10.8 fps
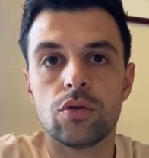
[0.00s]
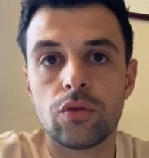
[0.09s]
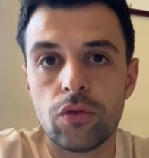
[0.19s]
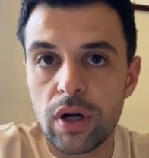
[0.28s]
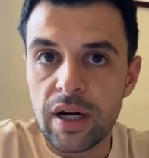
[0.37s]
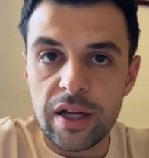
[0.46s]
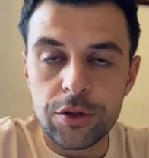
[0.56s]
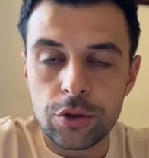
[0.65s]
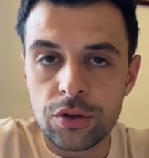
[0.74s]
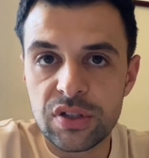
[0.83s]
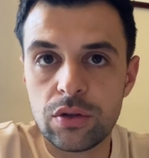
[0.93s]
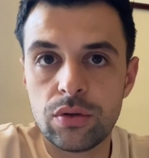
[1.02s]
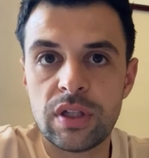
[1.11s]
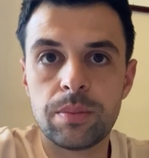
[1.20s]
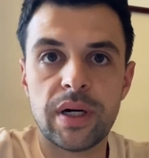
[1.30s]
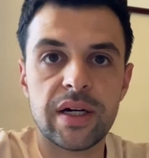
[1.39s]
Donc voilà, la tendance est
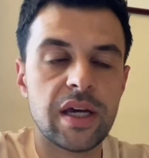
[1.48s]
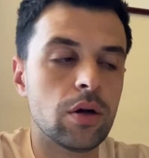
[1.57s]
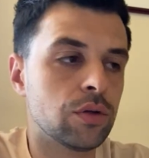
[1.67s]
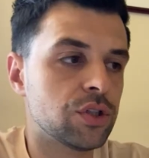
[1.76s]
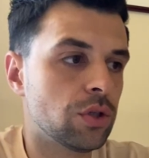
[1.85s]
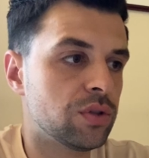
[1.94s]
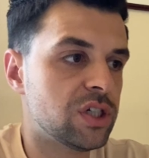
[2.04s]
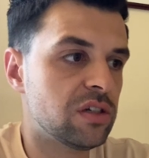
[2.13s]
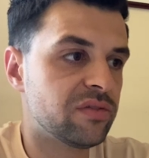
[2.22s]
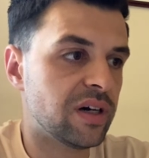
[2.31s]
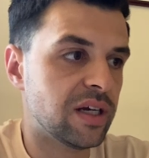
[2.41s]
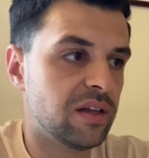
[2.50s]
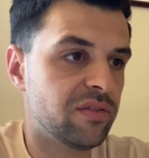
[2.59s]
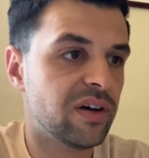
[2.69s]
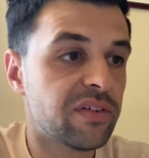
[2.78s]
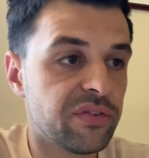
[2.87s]
donnée par Carlo Ancelotti. Il
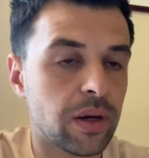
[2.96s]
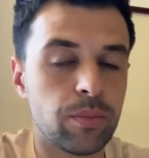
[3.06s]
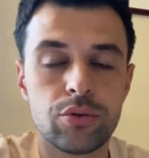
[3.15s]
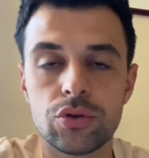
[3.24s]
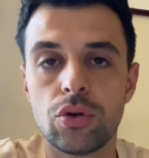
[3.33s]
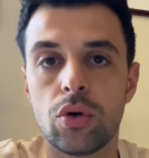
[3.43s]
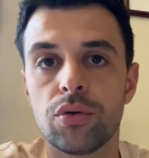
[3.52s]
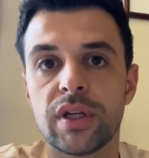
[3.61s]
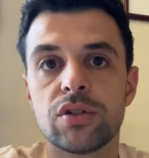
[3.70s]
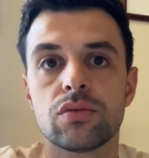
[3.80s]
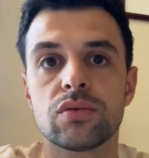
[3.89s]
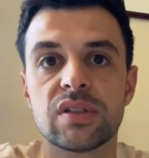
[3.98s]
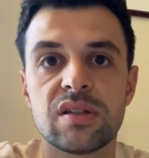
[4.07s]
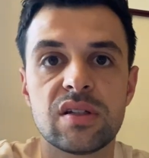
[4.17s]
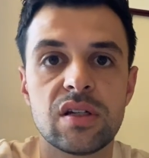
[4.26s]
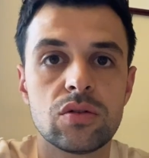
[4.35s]
va, faire plus de rotation
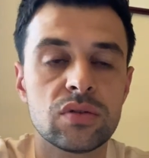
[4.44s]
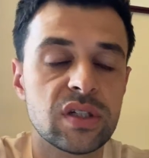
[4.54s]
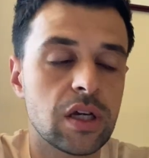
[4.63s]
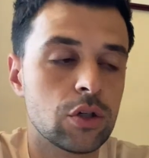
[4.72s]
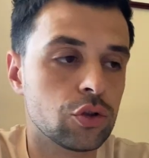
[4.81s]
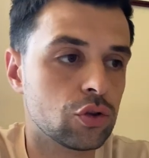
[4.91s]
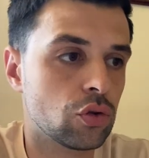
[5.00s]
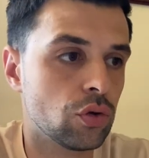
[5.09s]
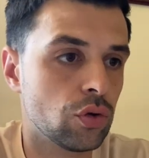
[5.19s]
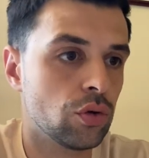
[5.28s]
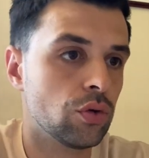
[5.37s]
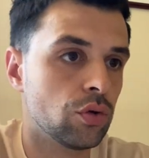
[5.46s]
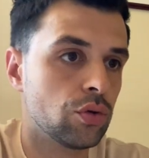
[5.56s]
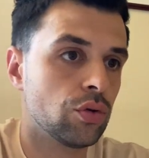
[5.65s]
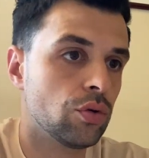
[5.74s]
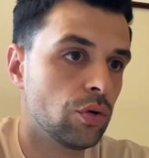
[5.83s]
cette saison. C'est quelque chose que,
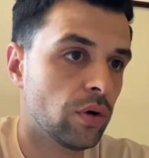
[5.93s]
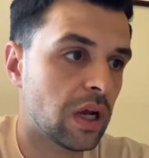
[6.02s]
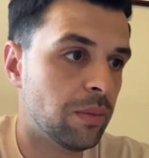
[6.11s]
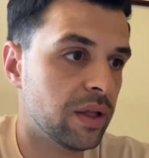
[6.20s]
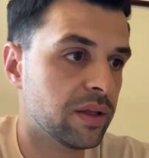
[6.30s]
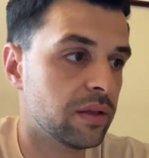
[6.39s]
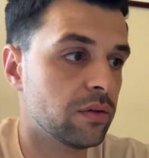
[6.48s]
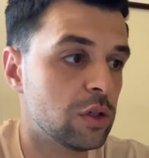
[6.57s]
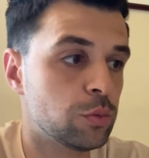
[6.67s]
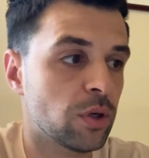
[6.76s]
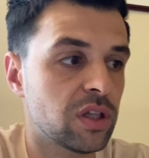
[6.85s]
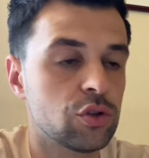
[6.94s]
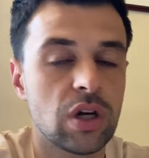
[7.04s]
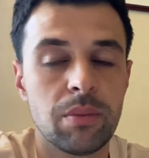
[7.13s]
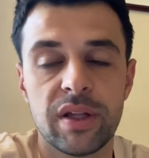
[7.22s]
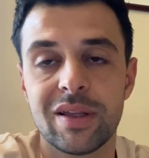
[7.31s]
le Real Madrid, les supporters du
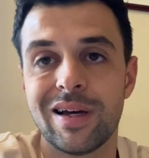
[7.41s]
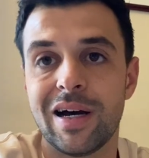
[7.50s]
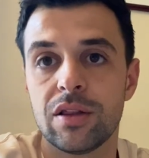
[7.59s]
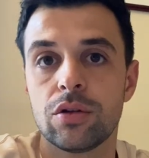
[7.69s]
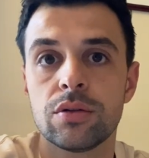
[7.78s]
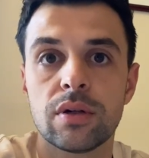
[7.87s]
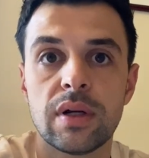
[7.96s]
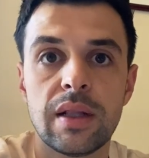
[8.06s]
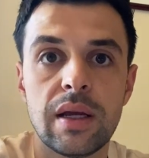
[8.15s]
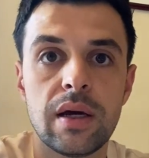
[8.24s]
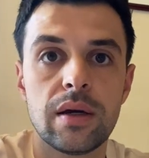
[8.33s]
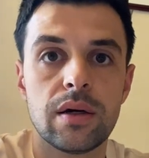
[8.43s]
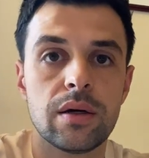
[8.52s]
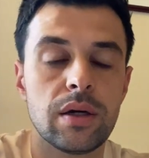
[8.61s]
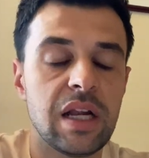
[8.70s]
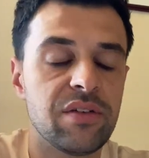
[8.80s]
Real Madrid attendent.
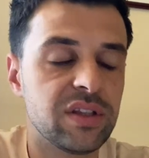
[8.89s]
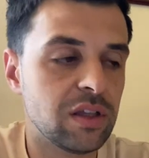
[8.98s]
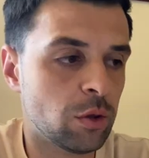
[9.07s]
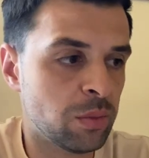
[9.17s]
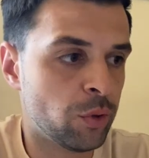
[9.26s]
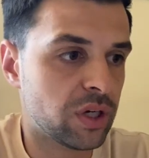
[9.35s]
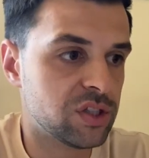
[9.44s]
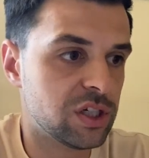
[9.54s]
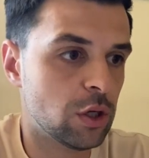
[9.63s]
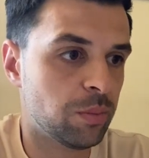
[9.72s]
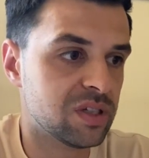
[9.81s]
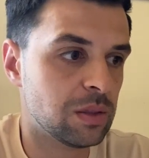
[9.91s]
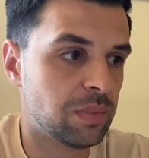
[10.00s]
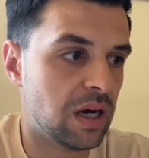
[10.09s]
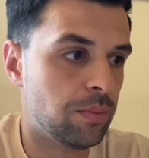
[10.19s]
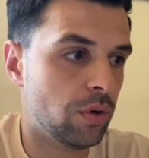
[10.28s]
Euh, il avait été énormément critiqué l'an passé euh,
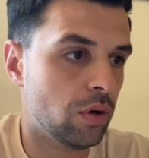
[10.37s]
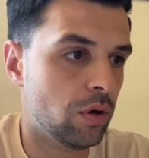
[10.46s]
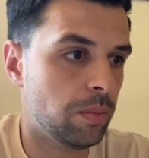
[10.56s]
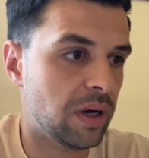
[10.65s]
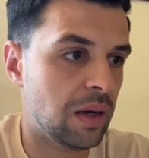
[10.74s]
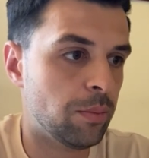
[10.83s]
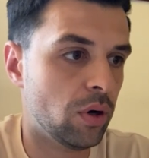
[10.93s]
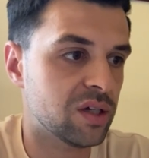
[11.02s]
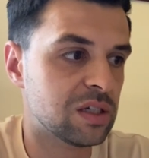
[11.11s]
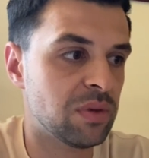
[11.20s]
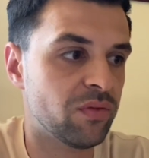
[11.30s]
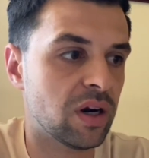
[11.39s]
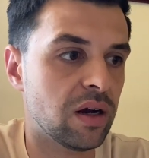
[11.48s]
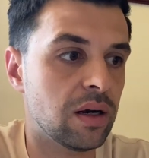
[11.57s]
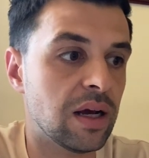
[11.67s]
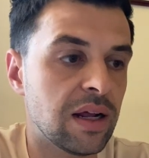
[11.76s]
par rapport, à ça. Mais
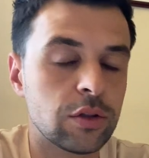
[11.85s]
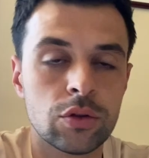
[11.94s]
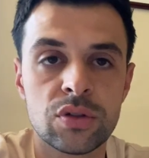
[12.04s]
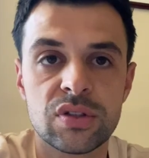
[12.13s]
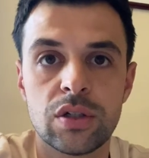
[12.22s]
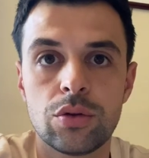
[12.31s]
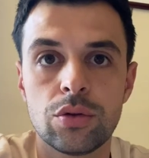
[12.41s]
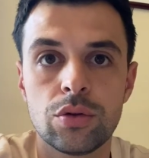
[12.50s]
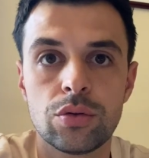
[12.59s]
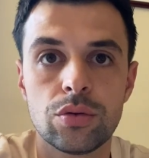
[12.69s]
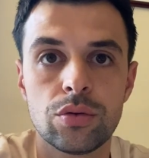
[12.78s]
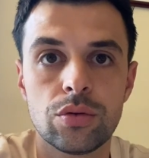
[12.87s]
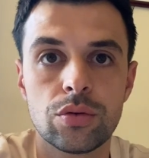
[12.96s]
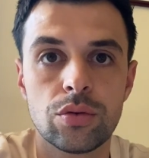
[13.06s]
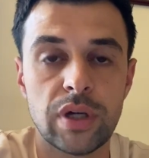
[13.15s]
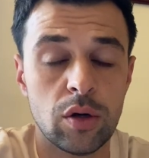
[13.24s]
voilà, là, la tendance est que, que,
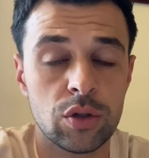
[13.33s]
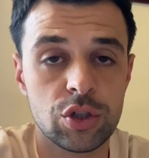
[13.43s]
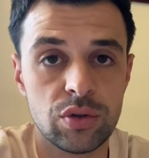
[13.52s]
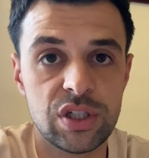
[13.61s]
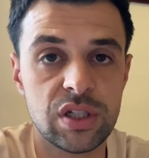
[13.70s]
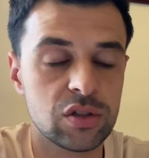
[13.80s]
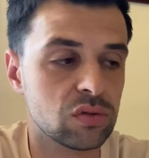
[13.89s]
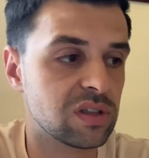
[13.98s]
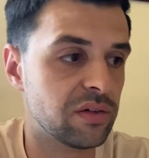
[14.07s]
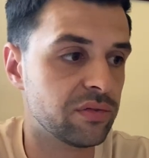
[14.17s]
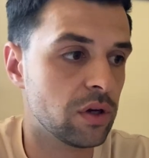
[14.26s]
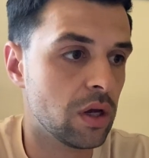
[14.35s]
que Carlo Ancelotti et son staff